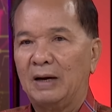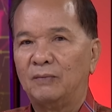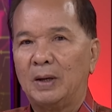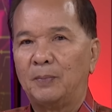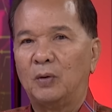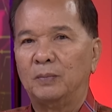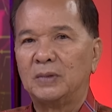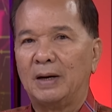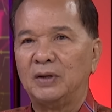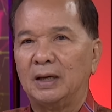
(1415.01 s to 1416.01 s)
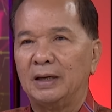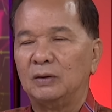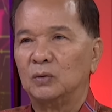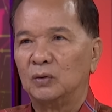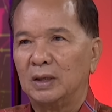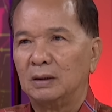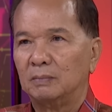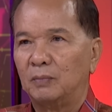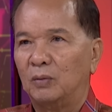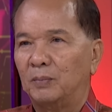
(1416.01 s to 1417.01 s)
ถามว่าผมทำยังไงอยู่ตรงนั้น
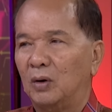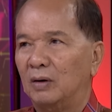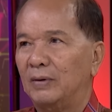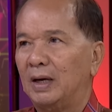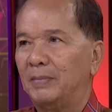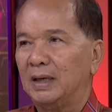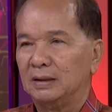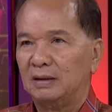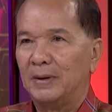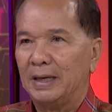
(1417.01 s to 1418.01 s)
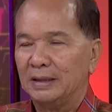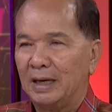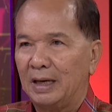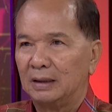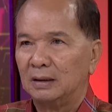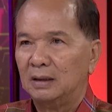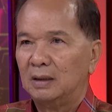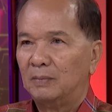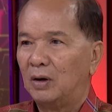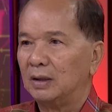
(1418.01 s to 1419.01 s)
ผมบอกว่ามันอธิบายยาก
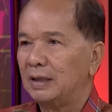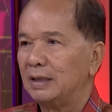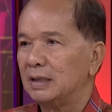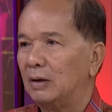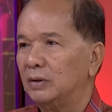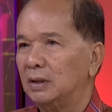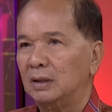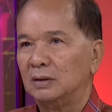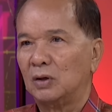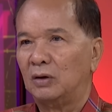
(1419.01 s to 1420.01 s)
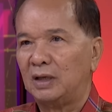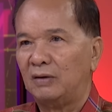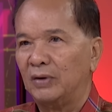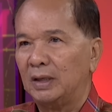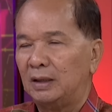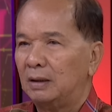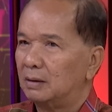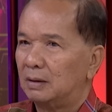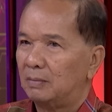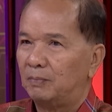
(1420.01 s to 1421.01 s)
เพราะถ้าจะเอา112ยิ่งวันนี้
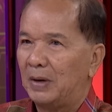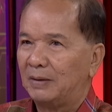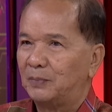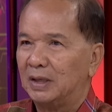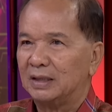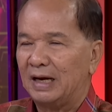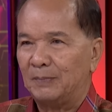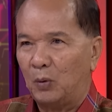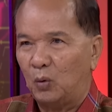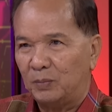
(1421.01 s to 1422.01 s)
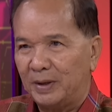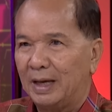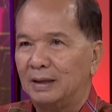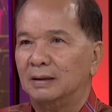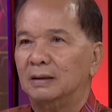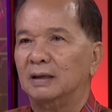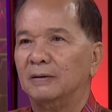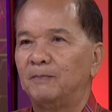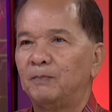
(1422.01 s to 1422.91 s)
พรรคเพื่อไทยพูดไม่ได้เลย